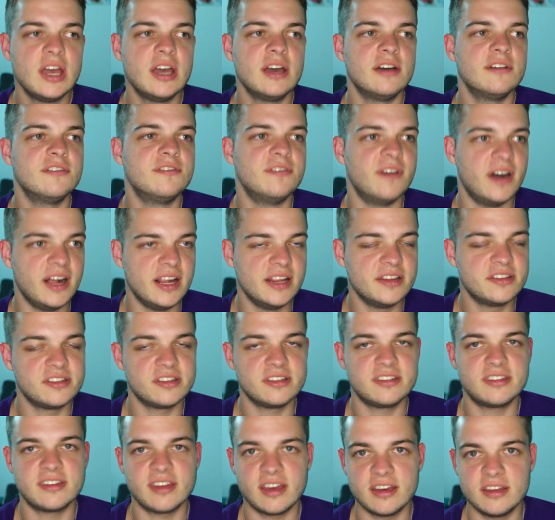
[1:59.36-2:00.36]
weil
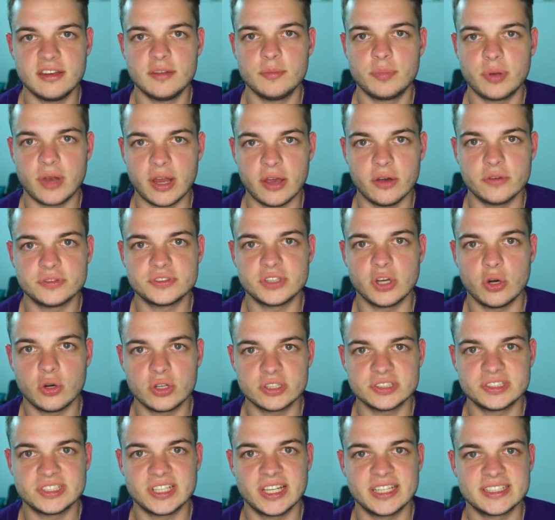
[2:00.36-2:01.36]
sich da in den Playoffs ja auch
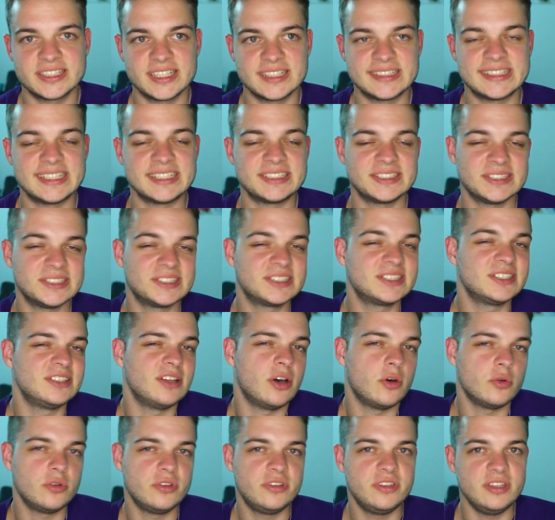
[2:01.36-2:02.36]
gezeigt hat, das ist
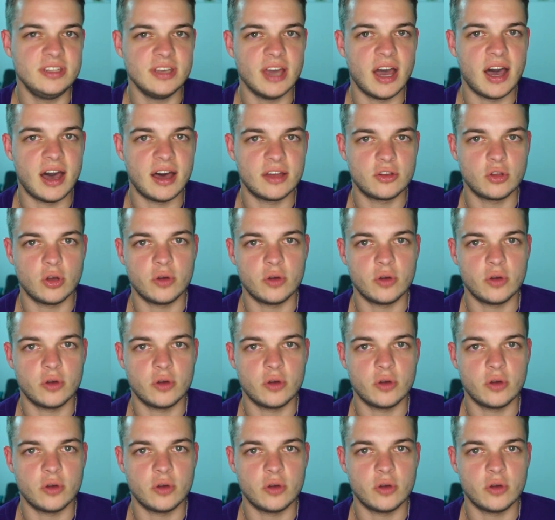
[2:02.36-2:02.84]
genau die Art